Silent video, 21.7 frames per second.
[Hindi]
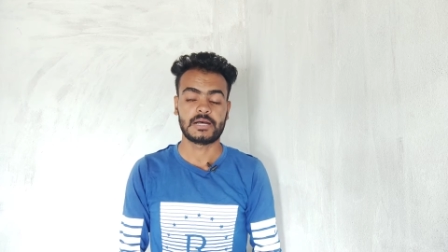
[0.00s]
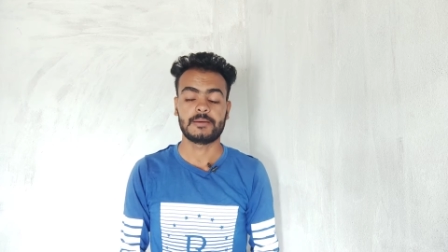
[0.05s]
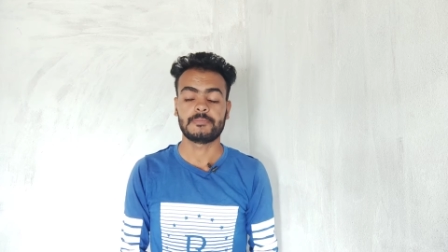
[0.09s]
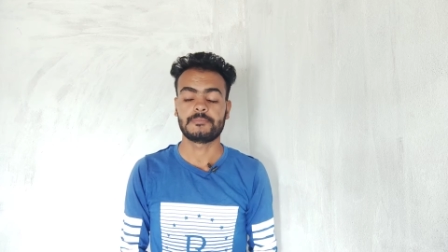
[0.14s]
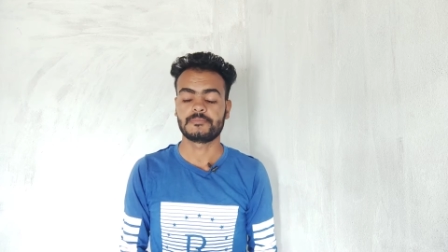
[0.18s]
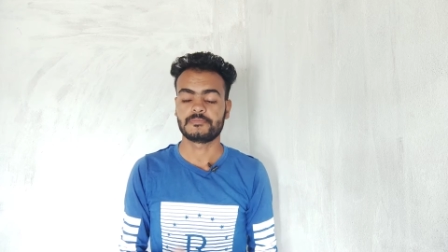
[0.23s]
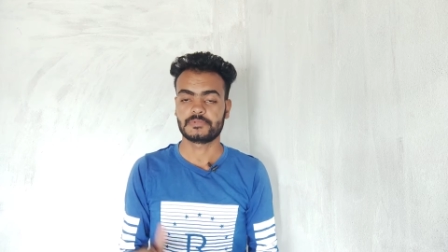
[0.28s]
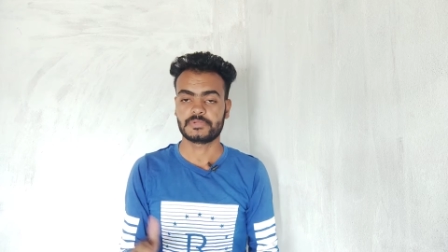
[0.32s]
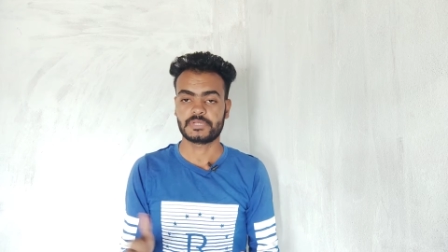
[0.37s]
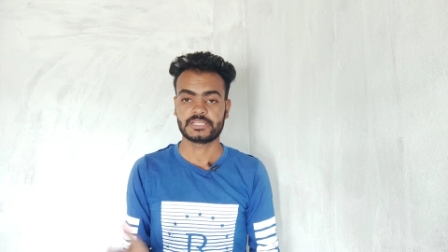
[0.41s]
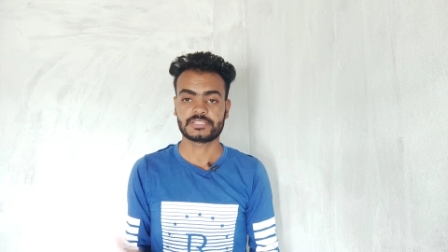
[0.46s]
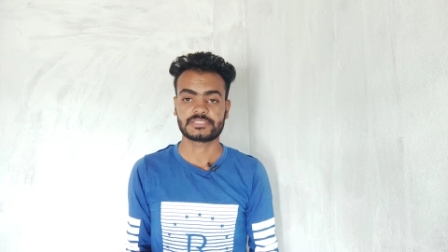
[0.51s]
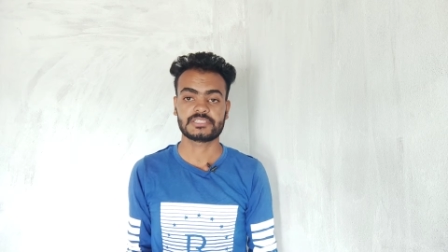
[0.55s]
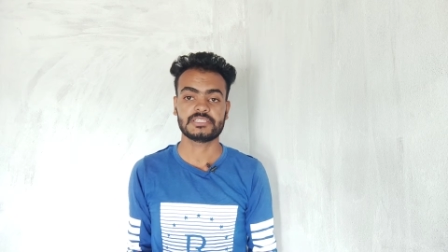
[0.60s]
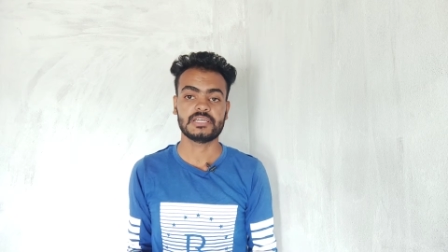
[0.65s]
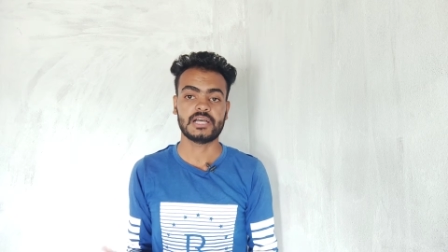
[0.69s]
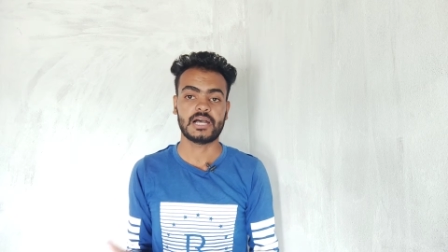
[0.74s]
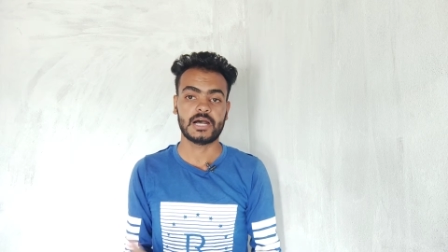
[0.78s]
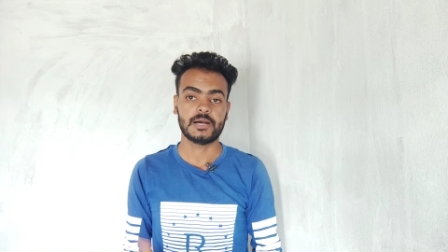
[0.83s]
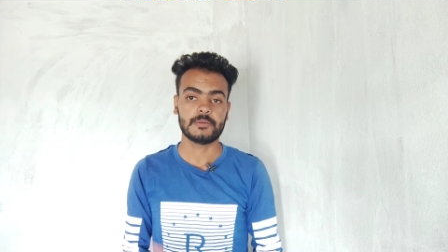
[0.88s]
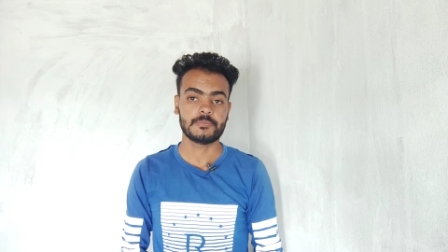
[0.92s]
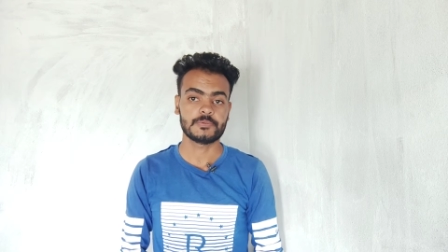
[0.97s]
आप
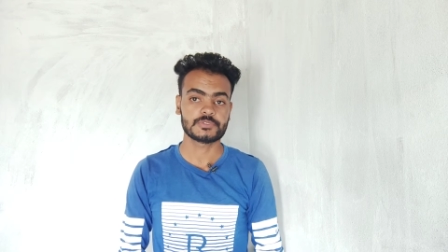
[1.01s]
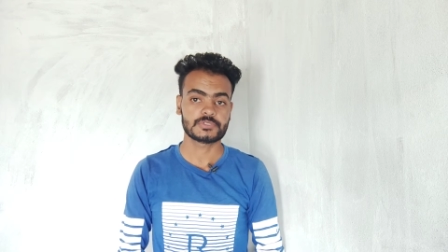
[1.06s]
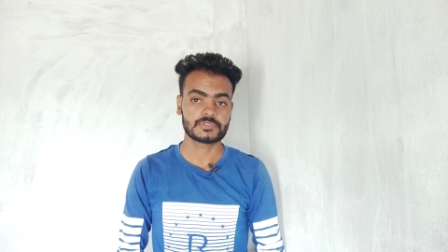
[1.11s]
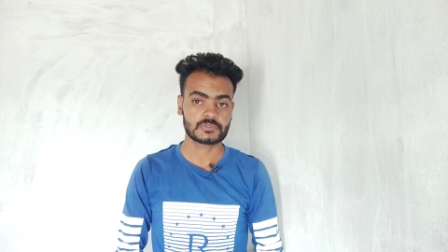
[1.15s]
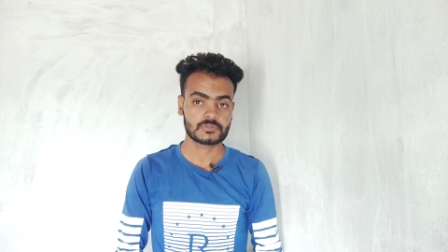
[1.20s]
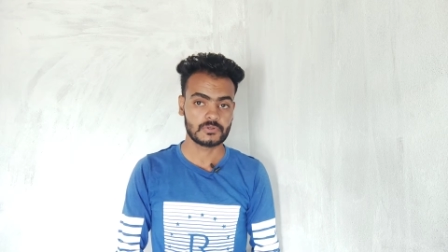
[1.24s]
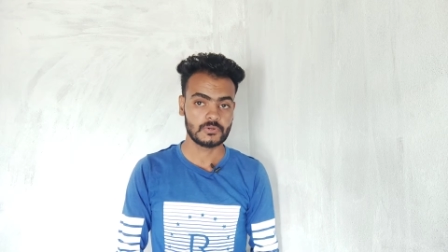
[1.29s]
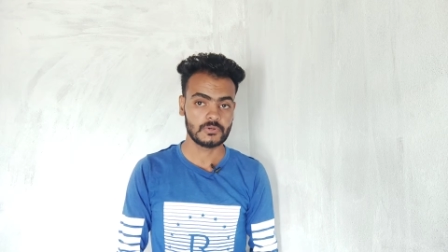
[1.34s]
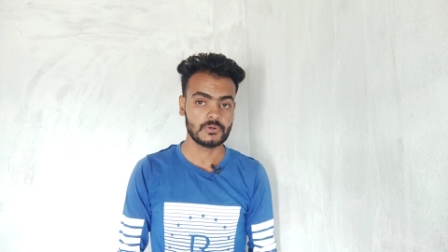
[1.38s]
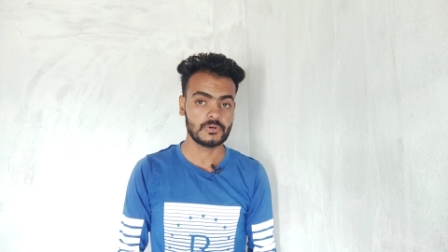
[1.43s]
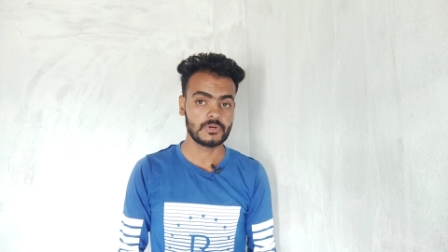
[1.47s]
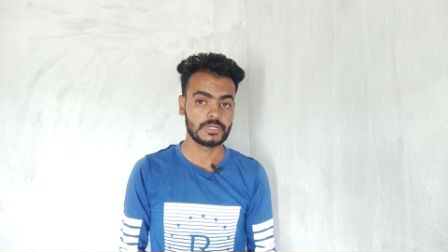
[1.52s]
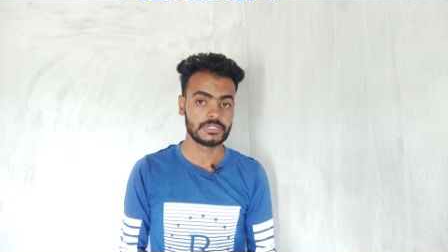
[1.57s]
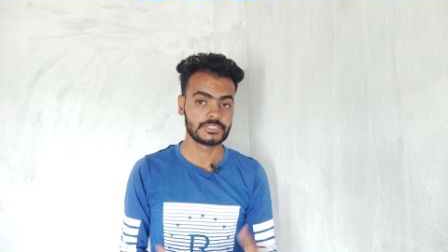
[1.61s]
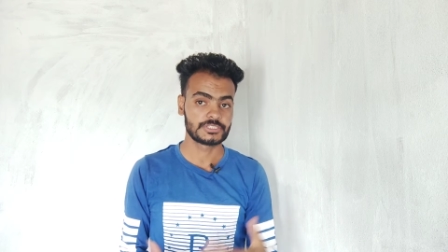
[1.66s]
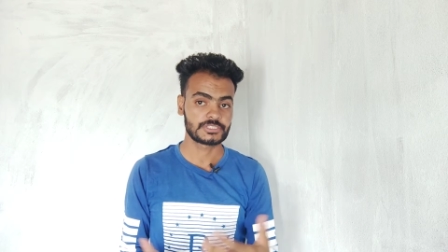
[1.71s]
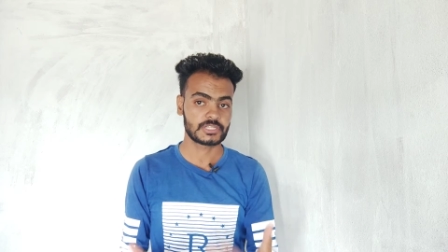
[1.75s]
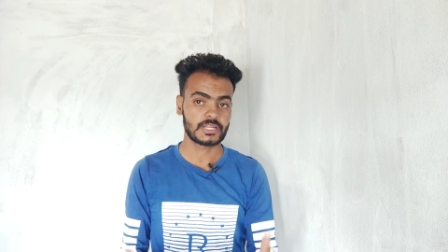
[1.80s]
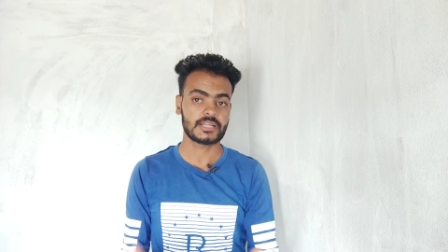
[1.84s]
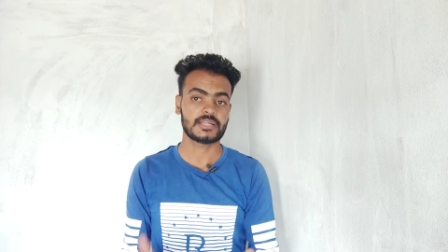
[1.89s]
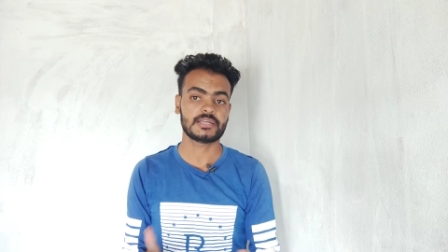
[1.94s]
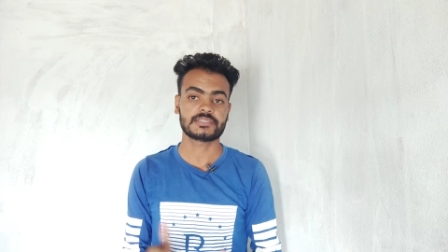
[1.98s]
कैसे आप उसको
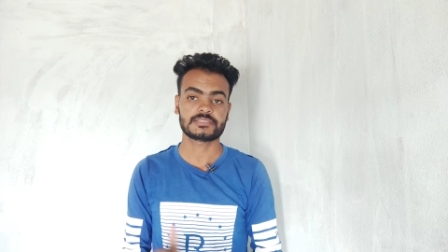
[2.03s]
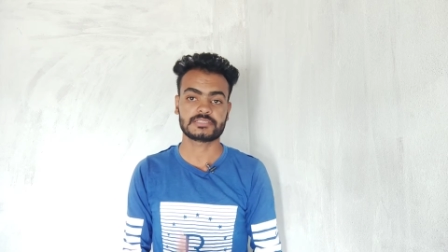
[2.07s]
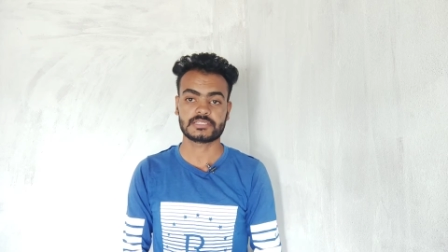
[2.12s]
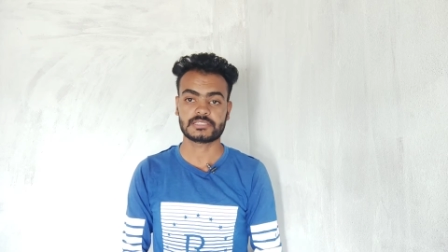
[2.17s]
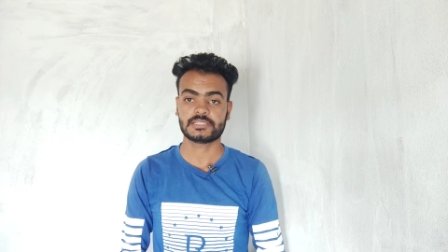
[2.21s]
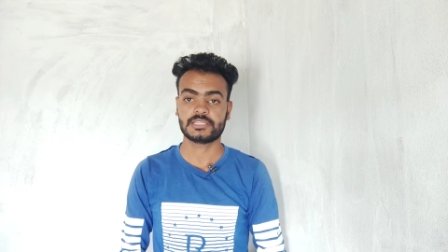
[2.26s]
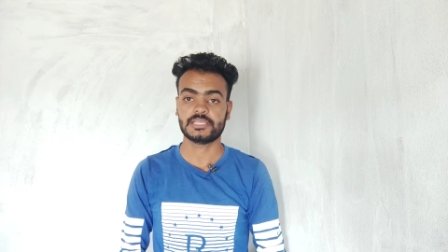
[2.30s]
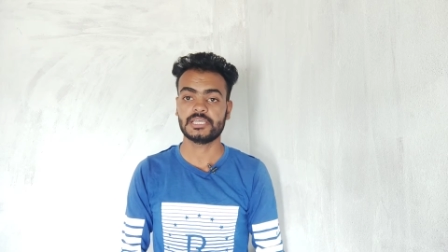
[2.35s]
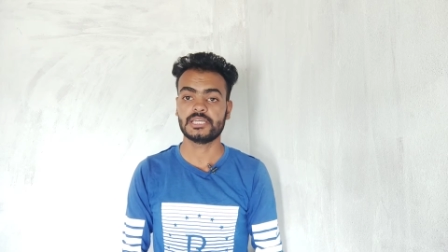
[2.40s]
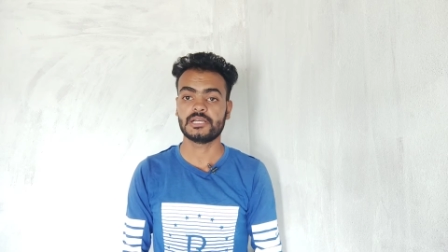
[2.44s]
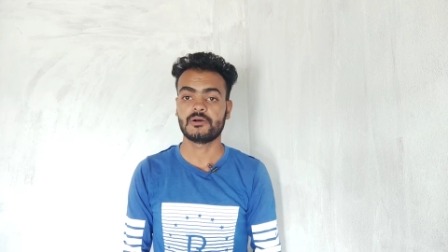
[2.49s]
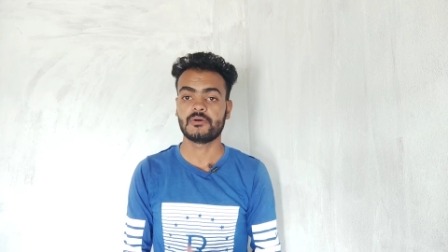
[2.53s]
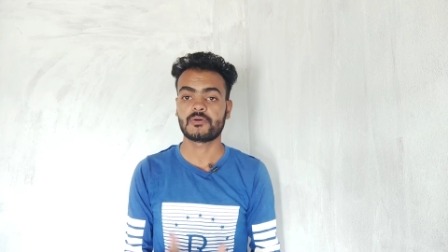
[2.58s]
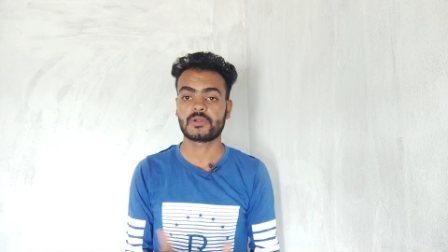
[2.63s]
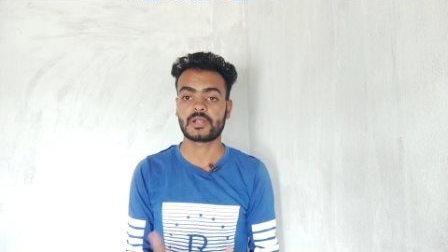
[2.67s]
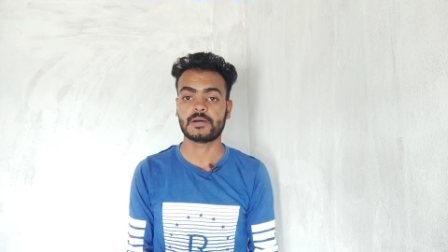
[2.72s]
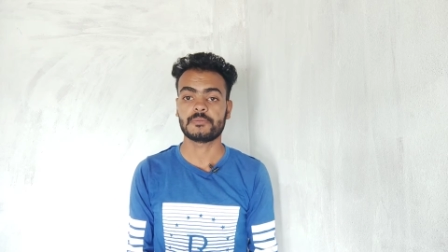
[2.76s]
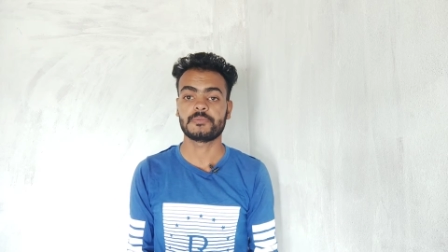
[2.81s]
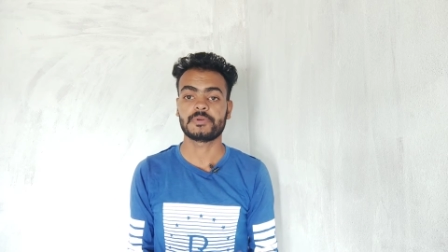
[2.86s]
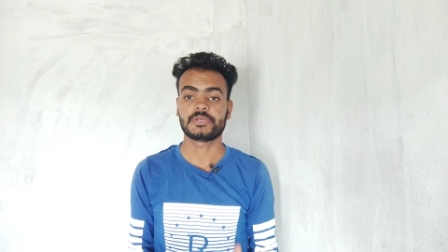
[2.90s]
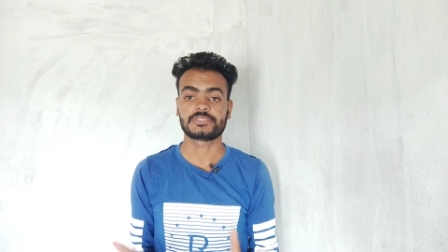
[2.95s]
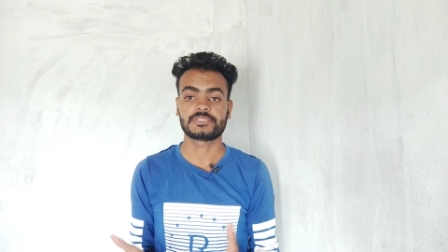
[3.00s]
इंस्टॉल कर सकते हैं
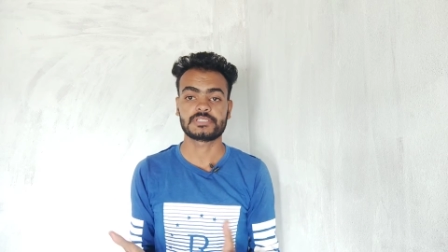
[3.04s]
और आप